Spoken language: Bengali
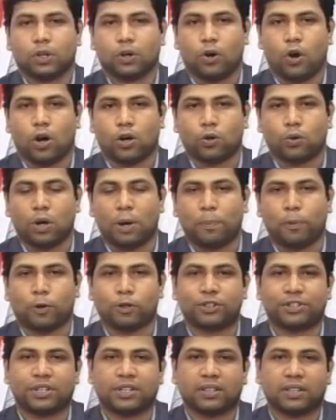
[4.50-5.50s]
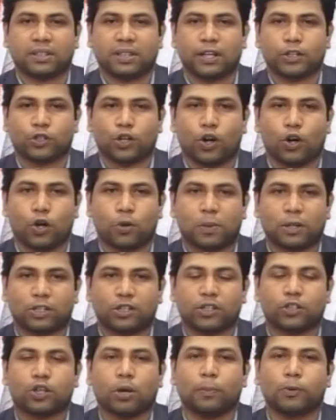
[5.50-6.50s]
করোনা পরিস্থিতিতে
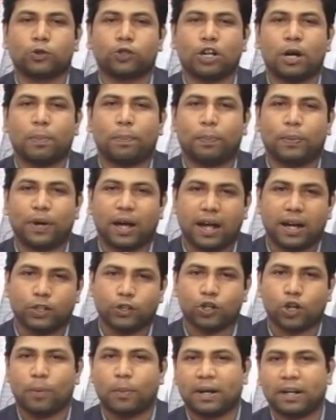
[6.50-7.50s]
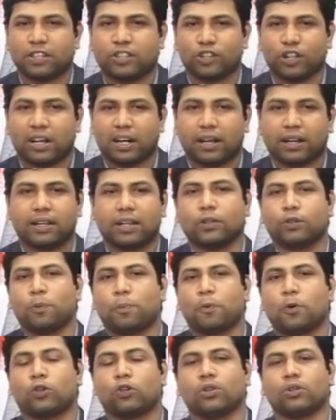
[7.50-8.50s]
শহরবাসীর সমস্যা প্রায় সবারই জানা কিন্তু
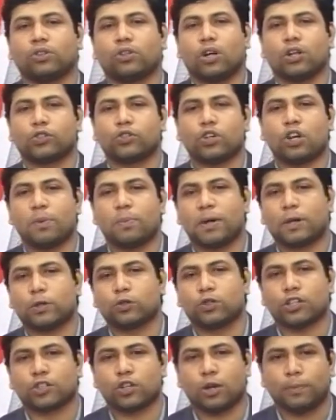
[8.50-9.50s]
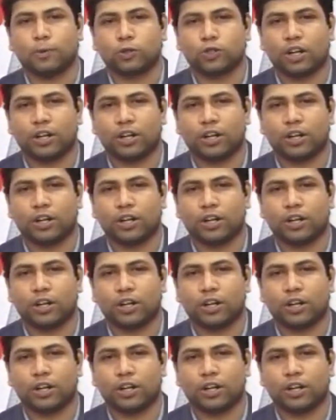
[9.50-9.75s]
প্রত্যন্ত অঞ্চলের মানুষের সমস্যা